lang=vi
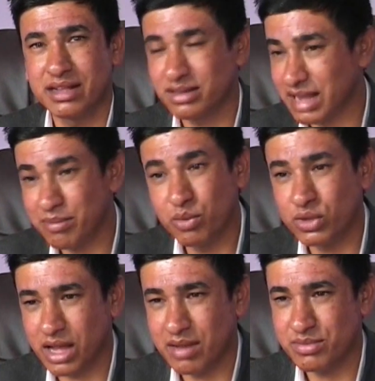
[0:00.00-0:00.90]
Quatum
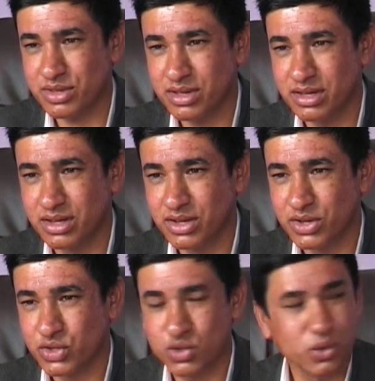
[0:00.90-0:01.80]
chia sẻ với các phóng
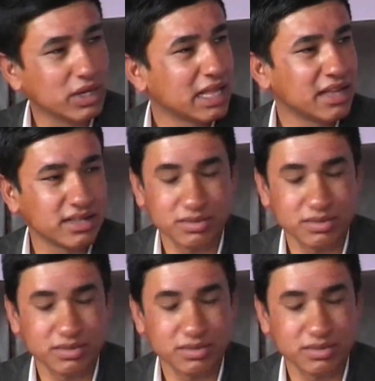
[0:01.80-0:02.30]
viên, để leo